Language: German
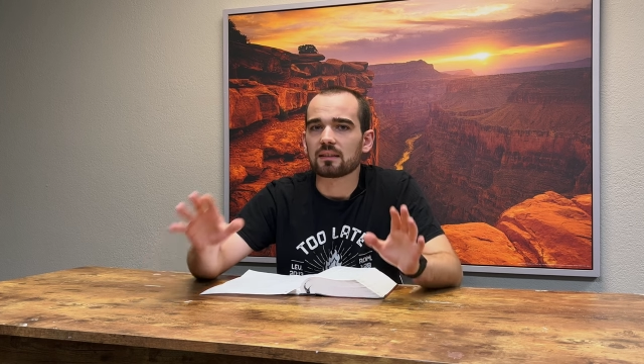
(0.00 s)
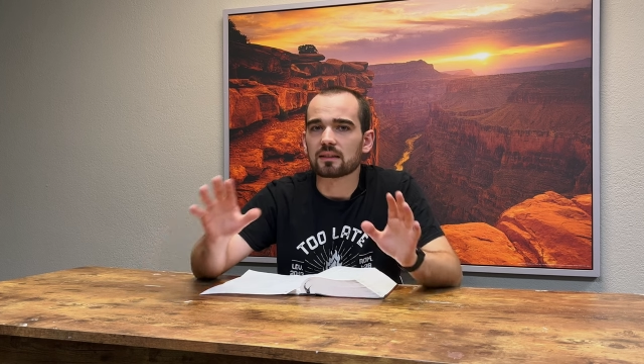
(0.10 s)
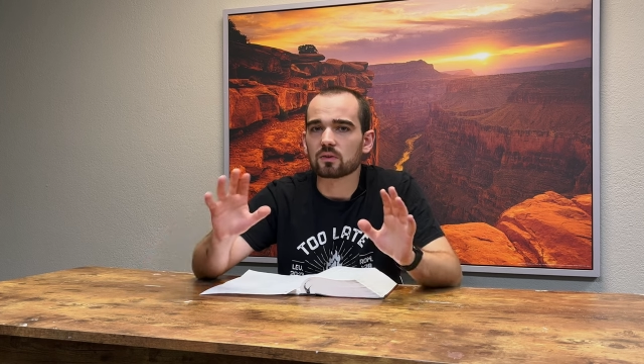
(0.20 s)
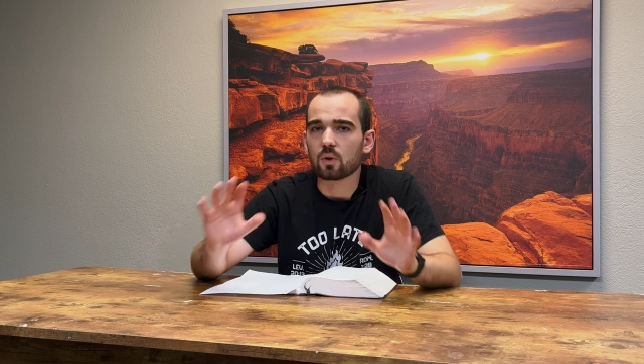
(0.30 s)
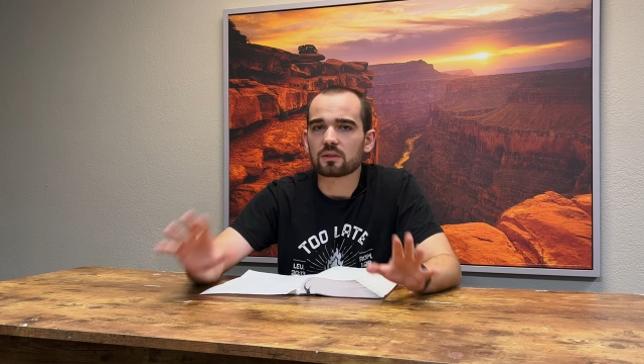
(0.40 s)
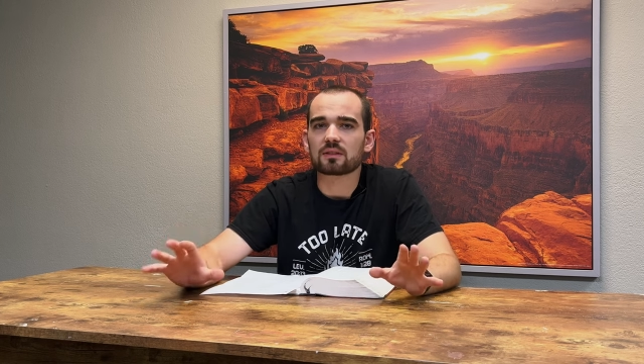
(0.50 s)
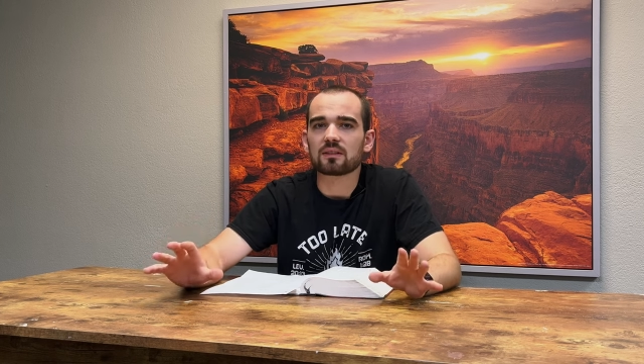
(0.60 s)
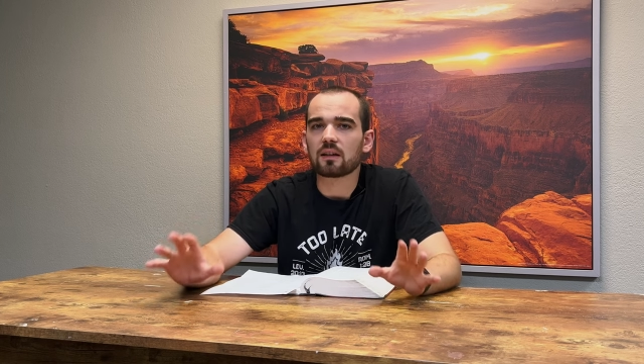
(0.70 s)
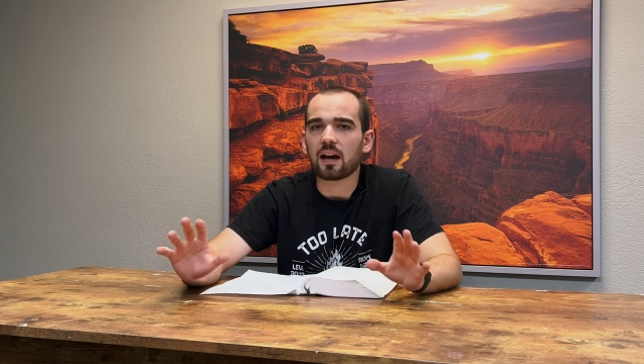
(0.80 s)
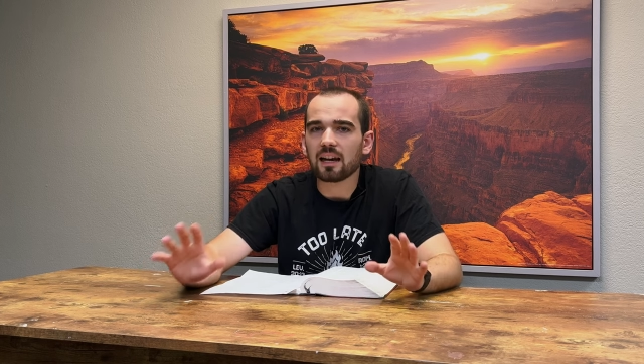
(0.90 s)
dass Gott
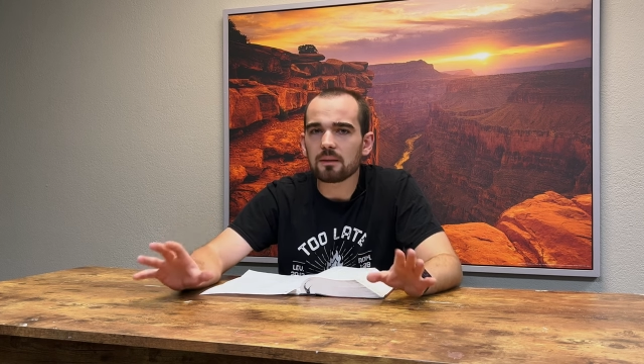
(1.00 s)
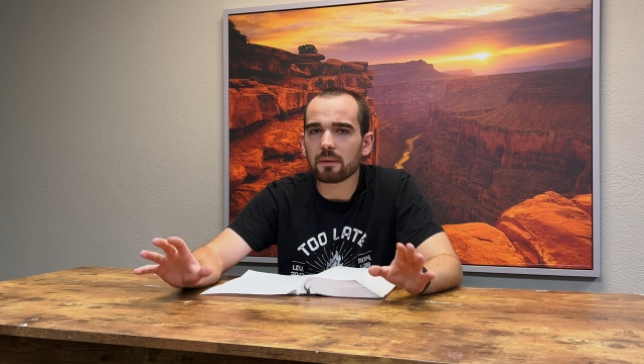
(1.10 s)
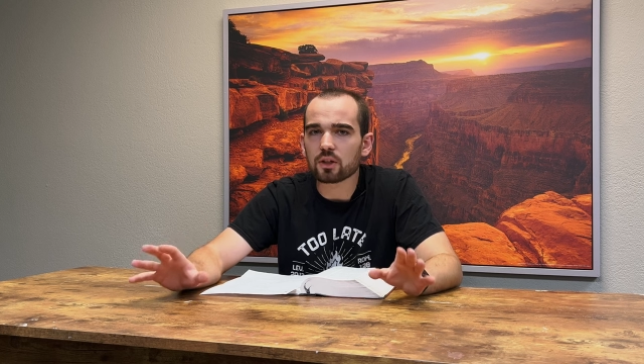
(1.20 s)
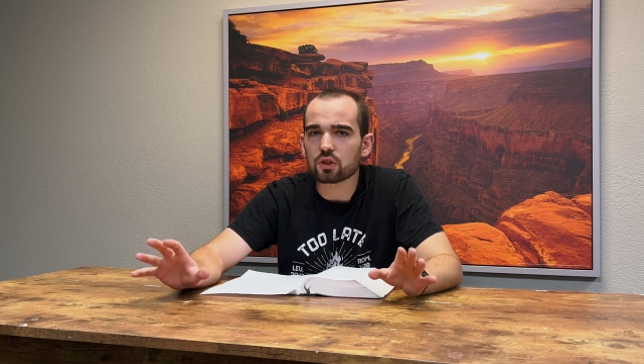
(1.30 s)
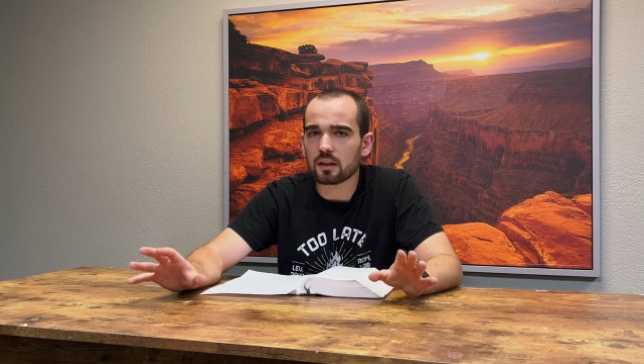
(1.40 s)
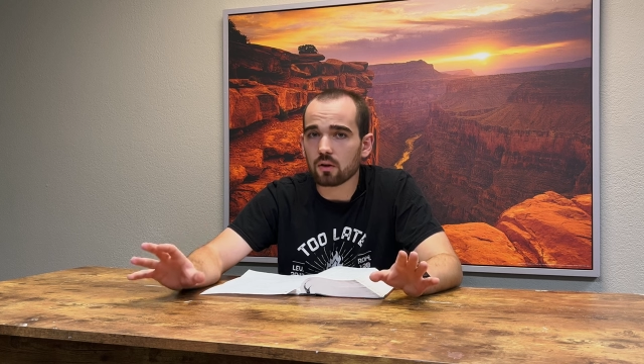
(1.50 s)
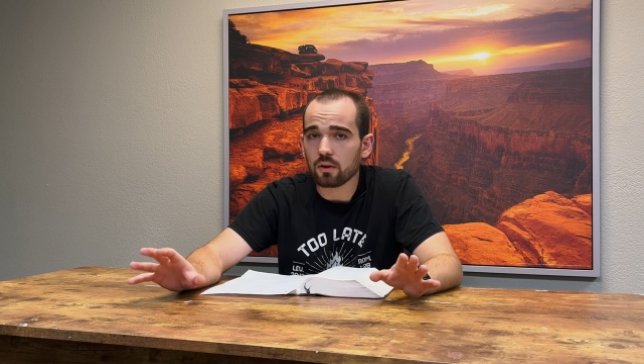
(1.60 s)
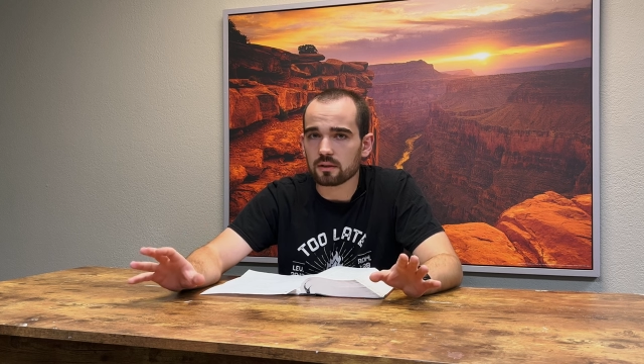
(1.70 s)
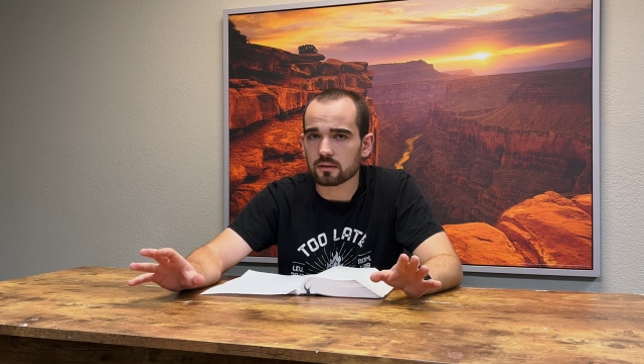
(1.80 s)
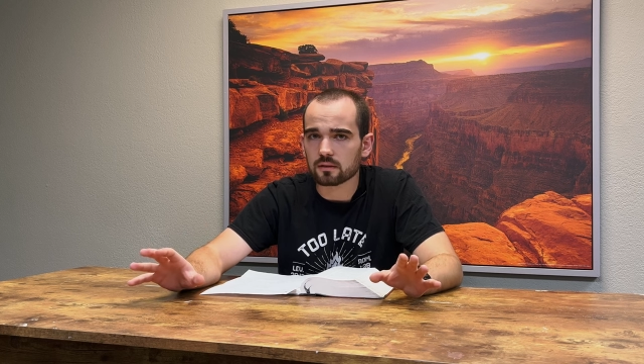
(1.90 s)
alle Menschen
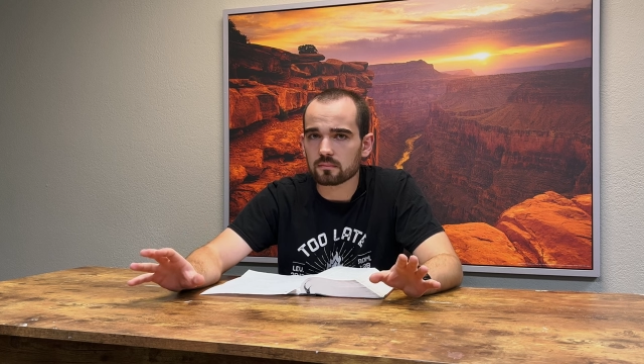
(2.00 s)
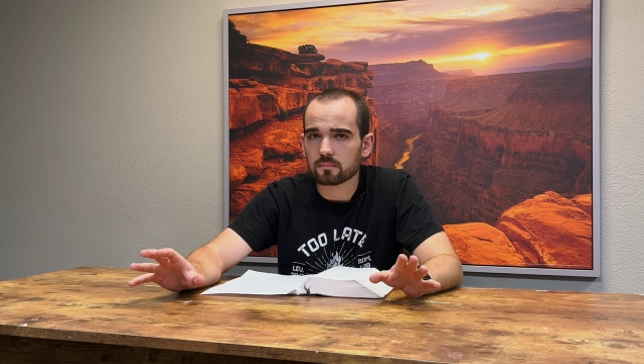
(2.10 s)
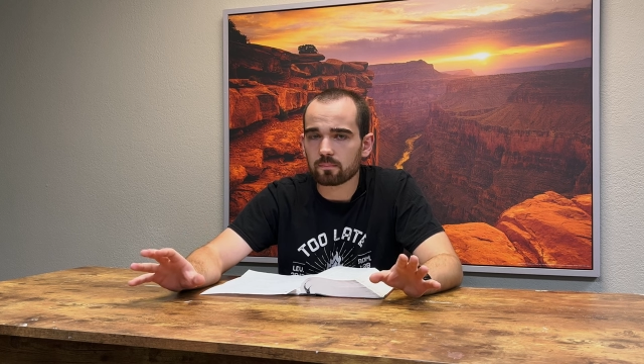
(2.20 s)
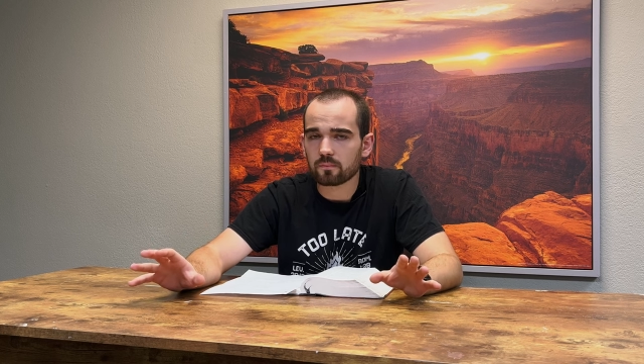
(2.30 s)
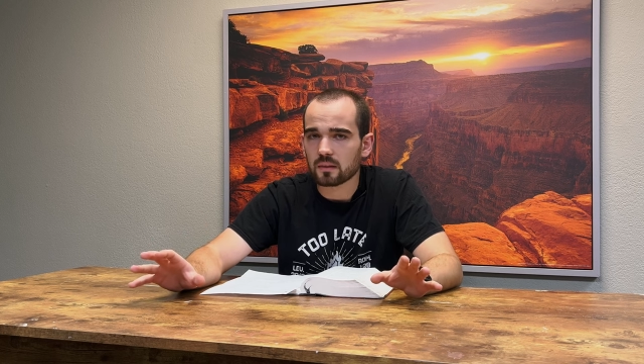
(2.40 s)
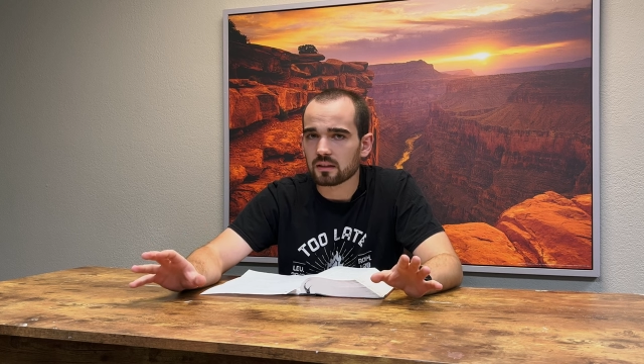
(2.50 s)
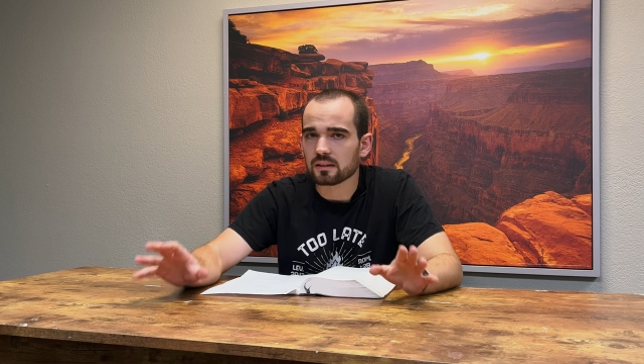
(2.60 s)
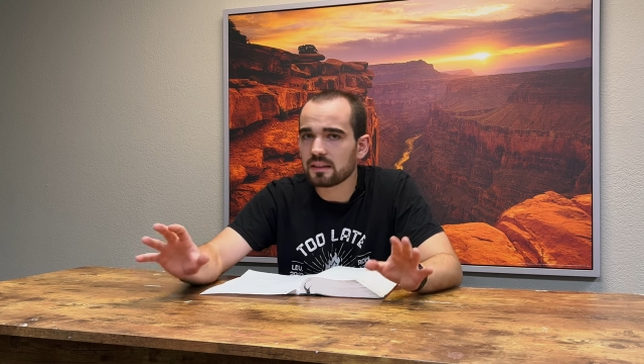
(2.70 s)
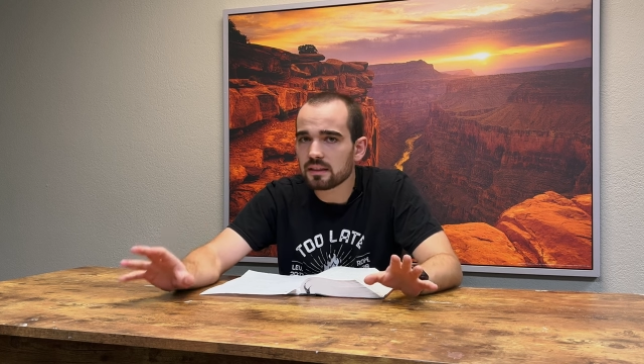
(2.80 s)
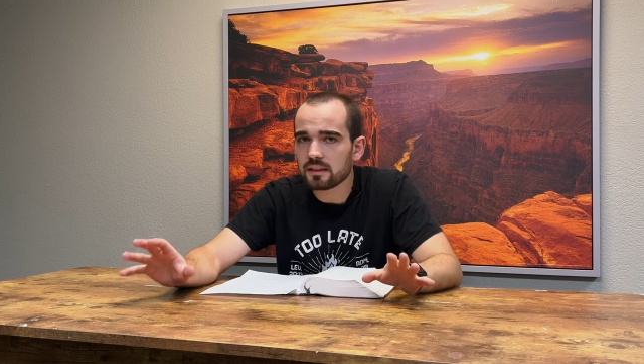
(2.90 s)
erleuchtet,
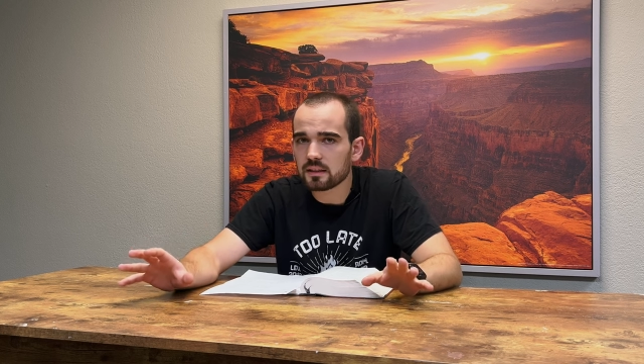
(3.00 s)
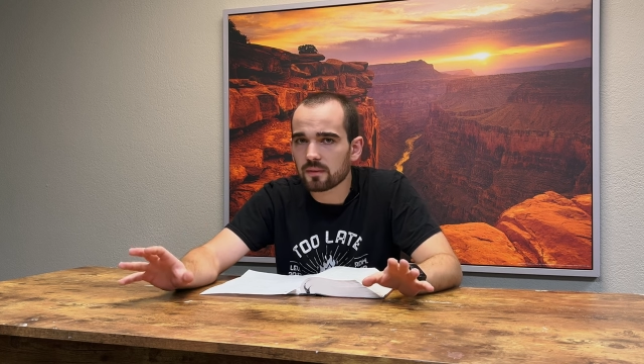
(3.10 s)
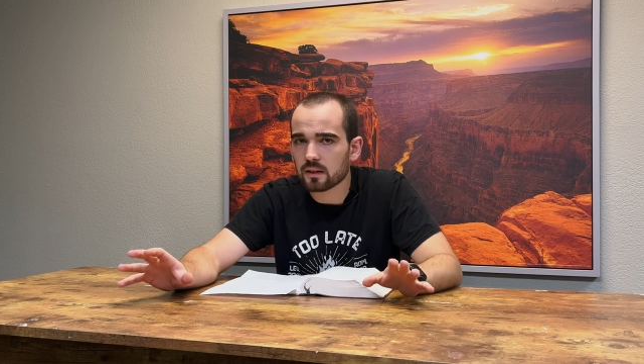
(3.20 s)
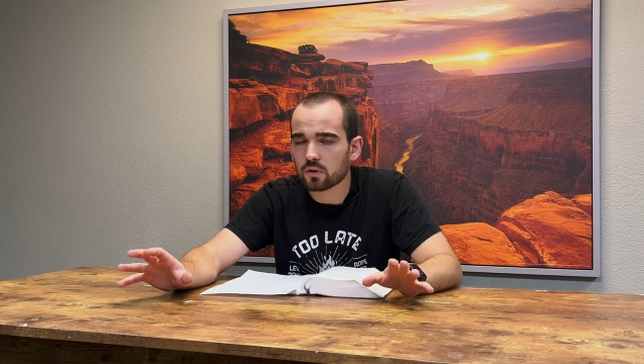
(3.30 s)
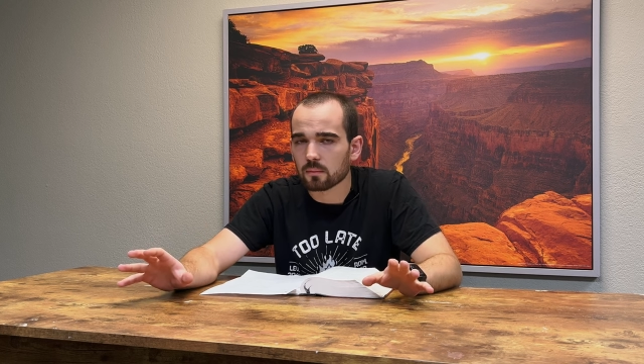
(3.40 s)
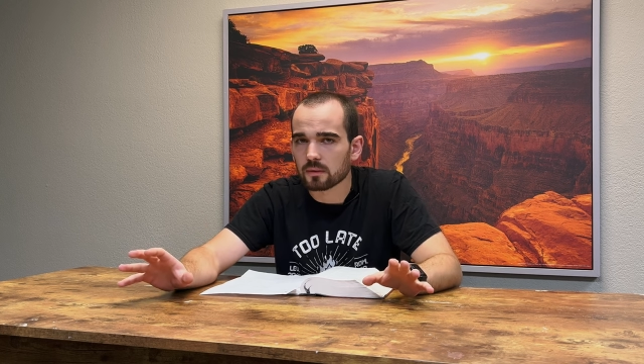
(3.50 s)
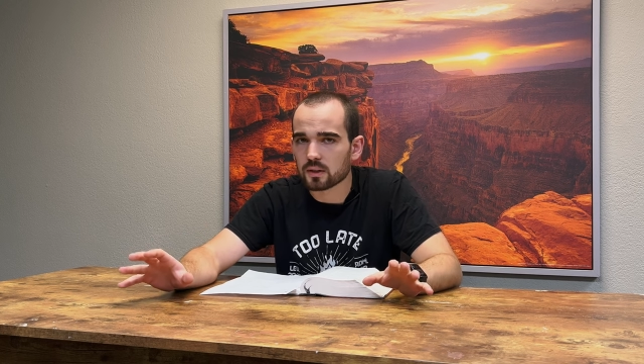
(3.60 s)
die in diese Welt kommen.